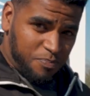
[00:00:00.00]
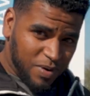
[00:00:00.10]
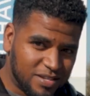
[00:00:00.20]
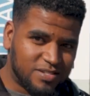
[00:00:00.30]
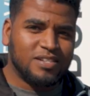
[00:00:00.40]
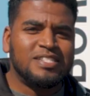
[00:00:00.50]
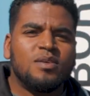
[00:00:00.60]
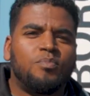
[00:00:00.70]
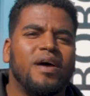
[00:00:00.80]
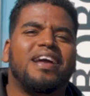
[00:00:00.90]
Plaza,
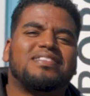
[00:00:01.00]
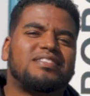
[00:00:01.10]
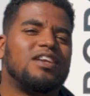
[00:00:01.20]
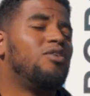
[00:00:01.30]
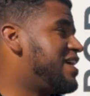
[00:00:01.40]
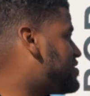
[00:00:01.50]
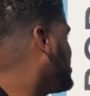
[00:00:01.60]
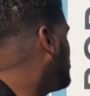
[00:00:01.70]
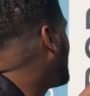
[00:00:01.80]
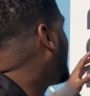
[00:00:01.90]
pueden hacerlo en
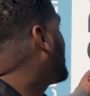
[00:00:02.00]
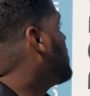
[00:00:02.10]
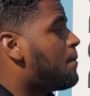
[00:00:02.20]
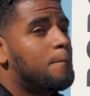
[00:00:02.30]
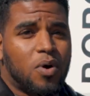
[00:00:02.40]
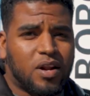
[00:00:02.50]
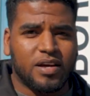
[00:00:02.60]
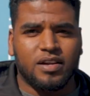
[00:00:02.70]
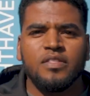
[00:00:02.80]
este lugar. Borger.